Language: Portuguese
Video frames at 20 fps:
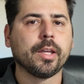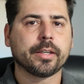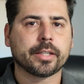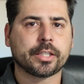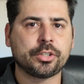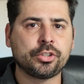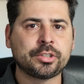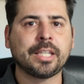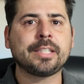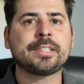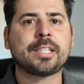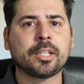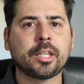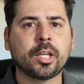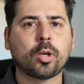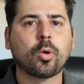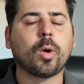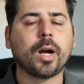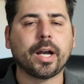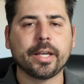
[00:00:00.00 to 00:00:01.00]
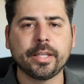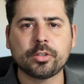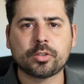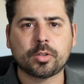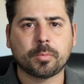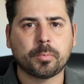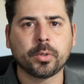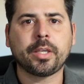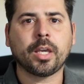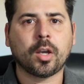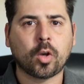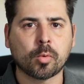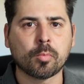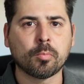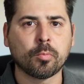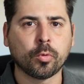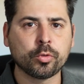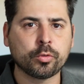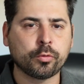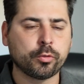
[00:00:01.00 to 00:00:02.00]
que a gente tem que se adequar a isso porque é como o
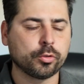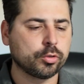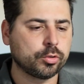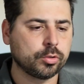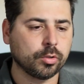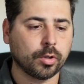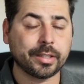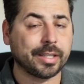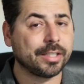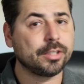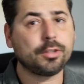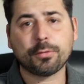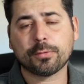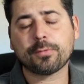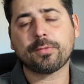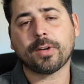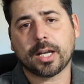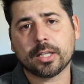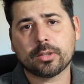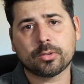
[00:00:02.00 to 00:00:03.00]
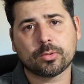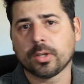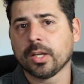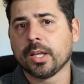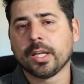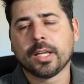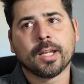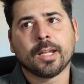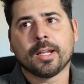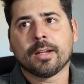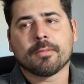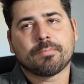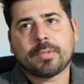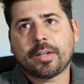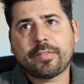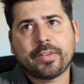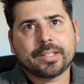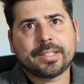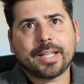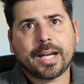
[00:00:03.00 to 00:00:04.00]
mundo funciona, e de fato,
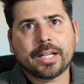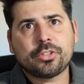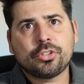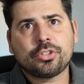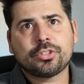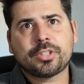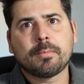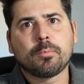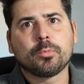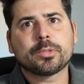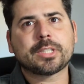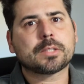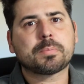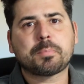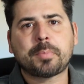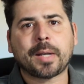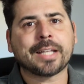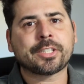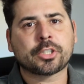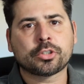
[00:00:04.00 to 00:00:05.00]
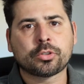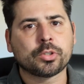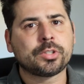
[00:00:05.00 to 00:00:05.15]
na verdade, a gente tem muitas práticas